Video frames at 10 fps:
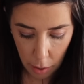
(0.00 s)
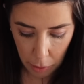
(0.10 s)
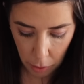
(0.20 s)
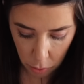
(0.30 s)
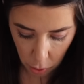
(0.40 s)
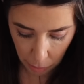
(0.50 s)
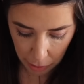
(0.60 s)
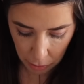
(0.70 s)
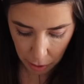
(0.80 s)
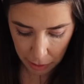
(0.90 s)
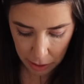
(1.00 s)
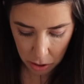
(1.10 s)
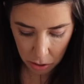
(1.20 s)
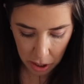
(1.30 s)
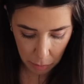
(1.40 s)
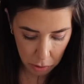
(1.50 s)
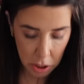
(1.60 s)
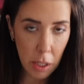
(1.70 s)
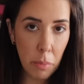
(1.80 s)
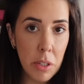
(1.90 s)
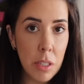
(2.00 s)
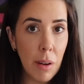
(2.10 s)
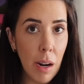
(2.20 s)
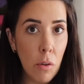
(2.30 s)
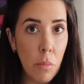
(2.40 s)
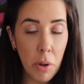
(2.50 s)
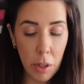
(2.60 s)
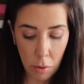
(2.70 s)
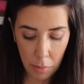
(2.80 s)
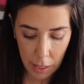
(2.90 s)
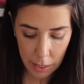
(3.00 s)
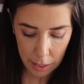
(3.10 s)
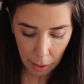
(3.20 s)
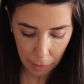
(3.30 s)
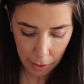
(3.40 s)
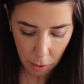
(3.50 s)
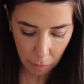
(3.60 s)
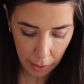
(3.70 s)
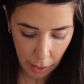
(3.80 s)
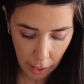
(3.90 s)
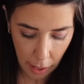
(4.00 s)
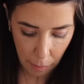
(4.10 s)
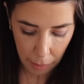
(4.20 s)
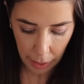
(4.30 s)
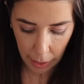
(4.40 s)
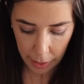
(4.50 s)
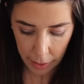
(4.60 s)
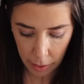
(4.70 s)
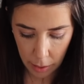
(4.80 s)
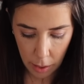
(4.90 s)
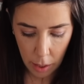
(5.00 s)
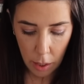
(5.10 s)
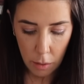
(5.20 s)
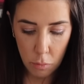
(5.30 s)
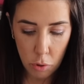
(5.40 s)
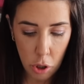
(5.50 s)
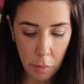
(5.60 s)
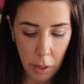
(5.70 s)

pero incluso la matrona me ha dicho, oye, pues si te puedes llevar algo un poquito más tapadito para, para la nena, mucho